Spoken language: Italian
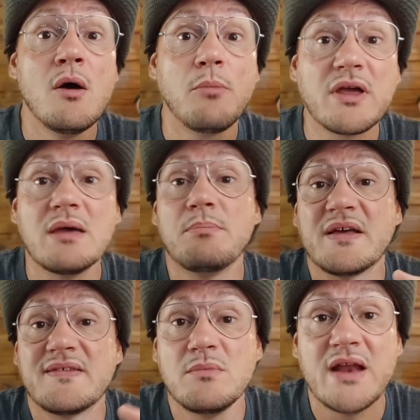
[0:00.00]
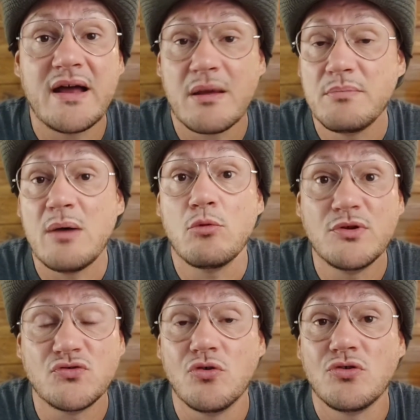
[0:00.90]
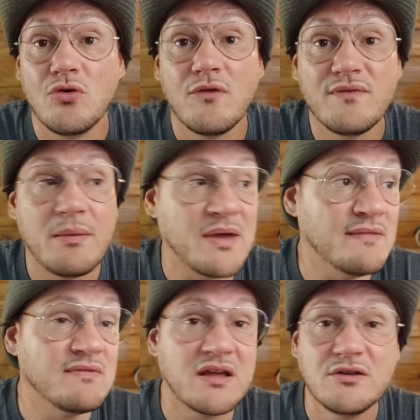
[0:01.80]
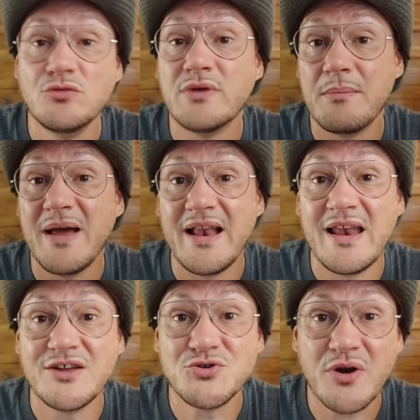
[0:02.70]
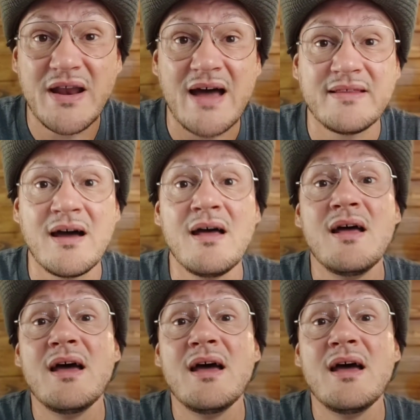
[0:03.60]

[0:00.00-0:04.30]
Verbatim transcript: poiché per seminare abbiamo bisogno ovviamente di una bella giornata